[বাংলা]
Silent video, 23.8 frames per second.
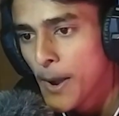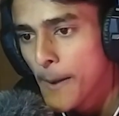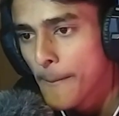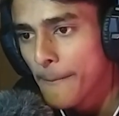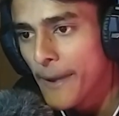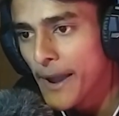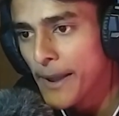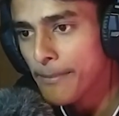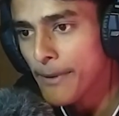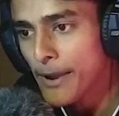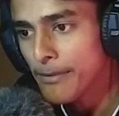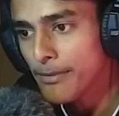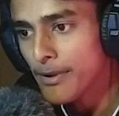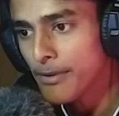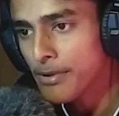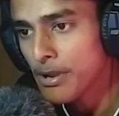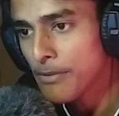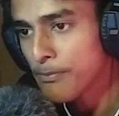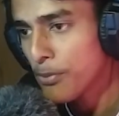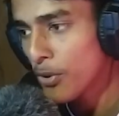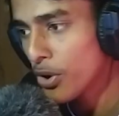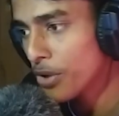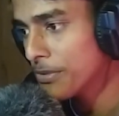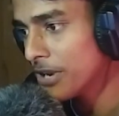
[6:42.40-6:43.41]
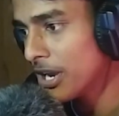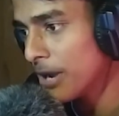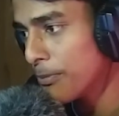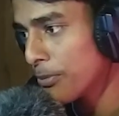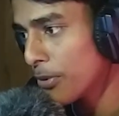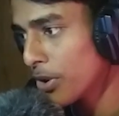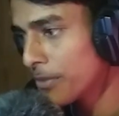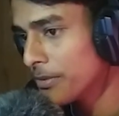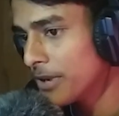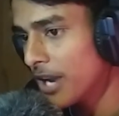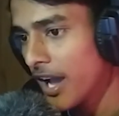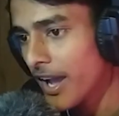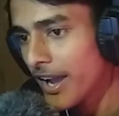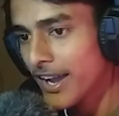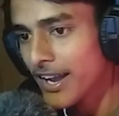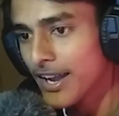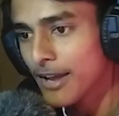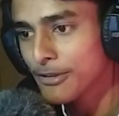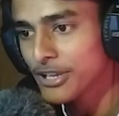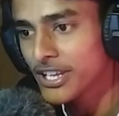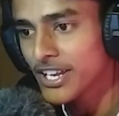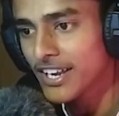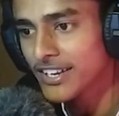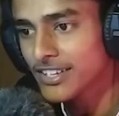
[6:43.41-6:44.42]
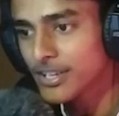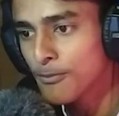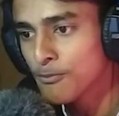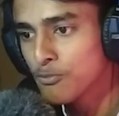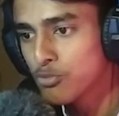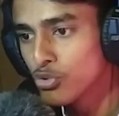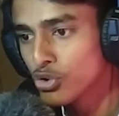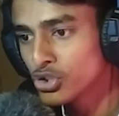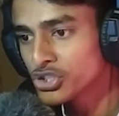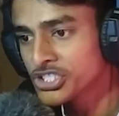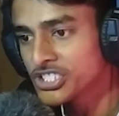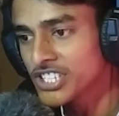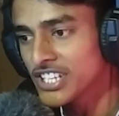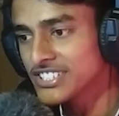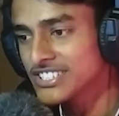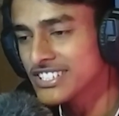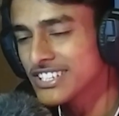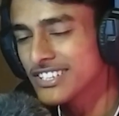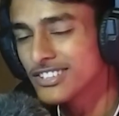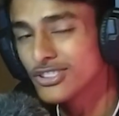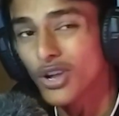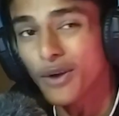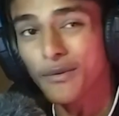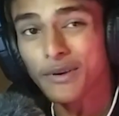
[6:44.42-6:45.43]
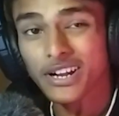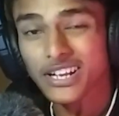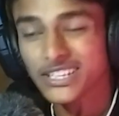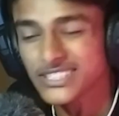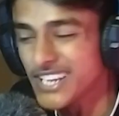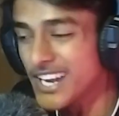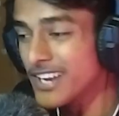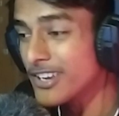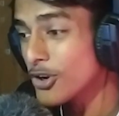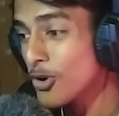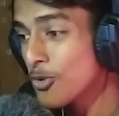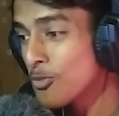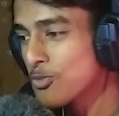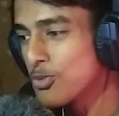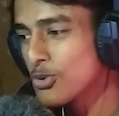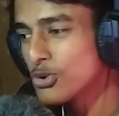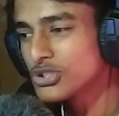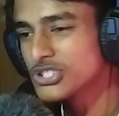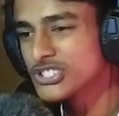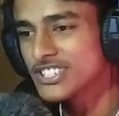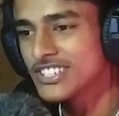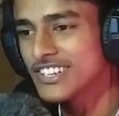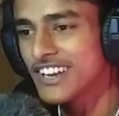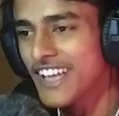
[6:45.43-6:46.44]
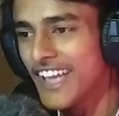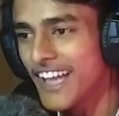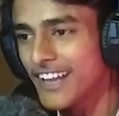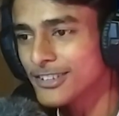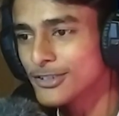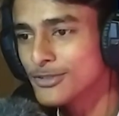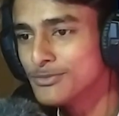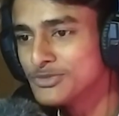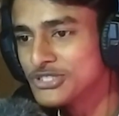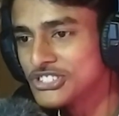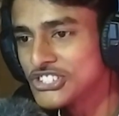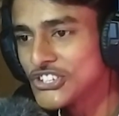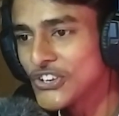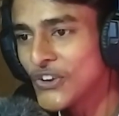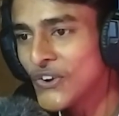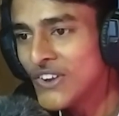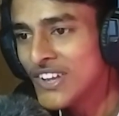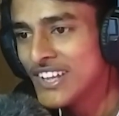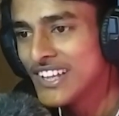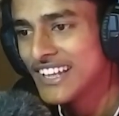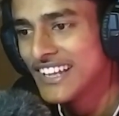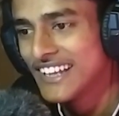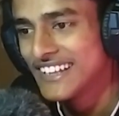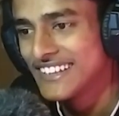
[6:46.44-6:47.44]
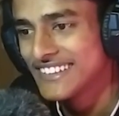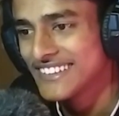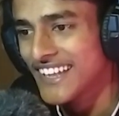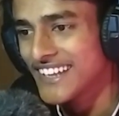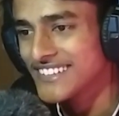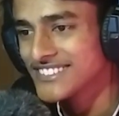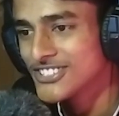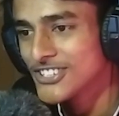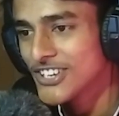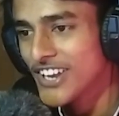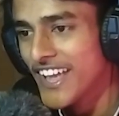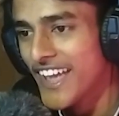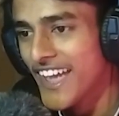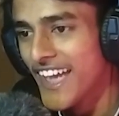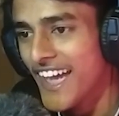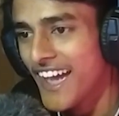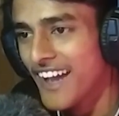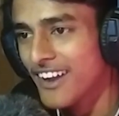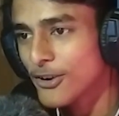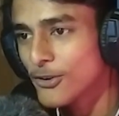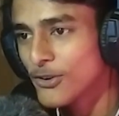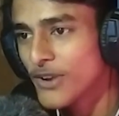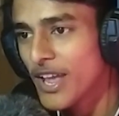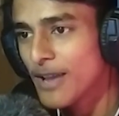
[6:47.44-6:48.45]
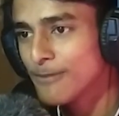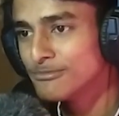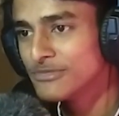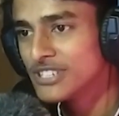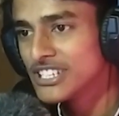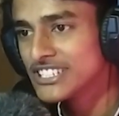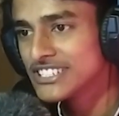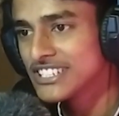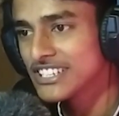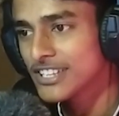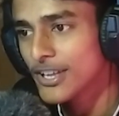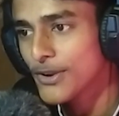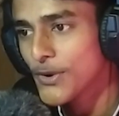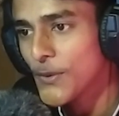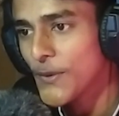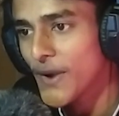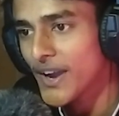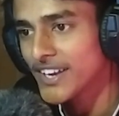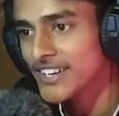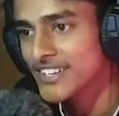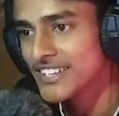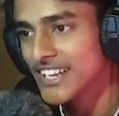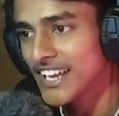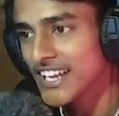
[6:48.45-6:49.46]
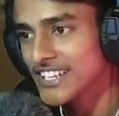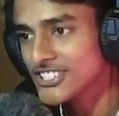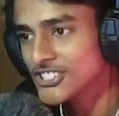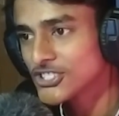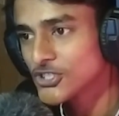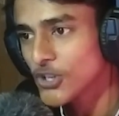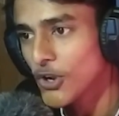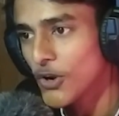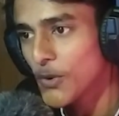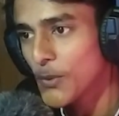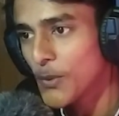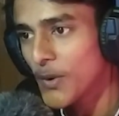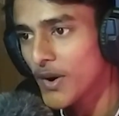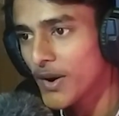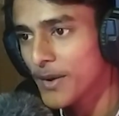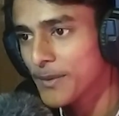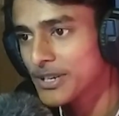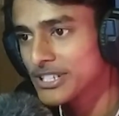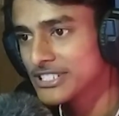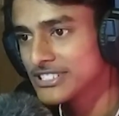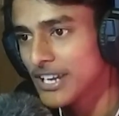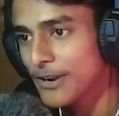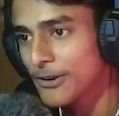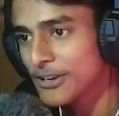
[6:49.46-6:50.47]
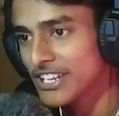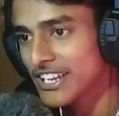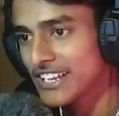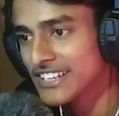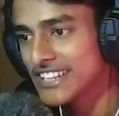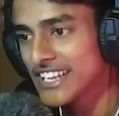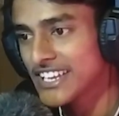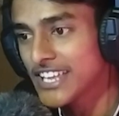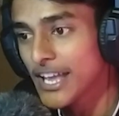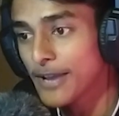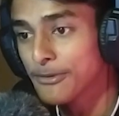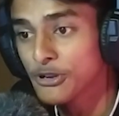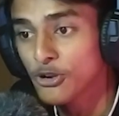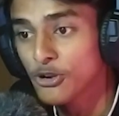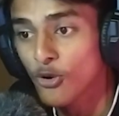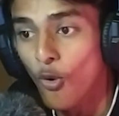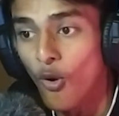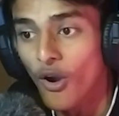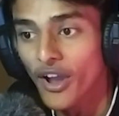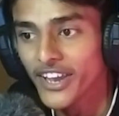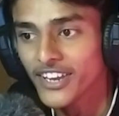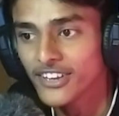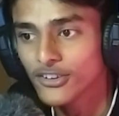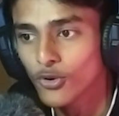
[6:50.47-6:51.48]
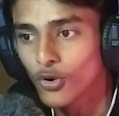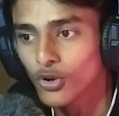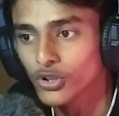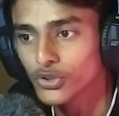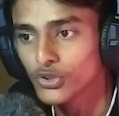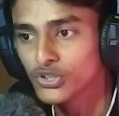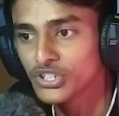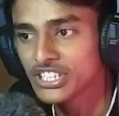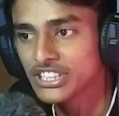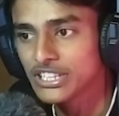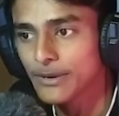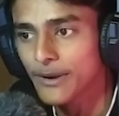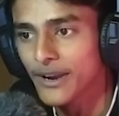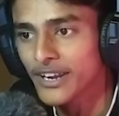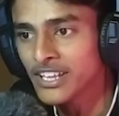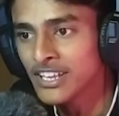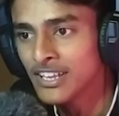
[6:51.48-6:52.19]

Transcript: ভাই ভাই ভাই পড়বি না পড়বি না এখানে আমাদের একটা বুস্ট আছে কিন্তু আমার কাছে একটাও বুস্ট নেই একদম জিরো তার জন্য এখন এমনি যেতে হবে বাকি ঠিক আছে চলো আবার যাওয়া যাক দেখি আমি কয়েন কত নিতে পারি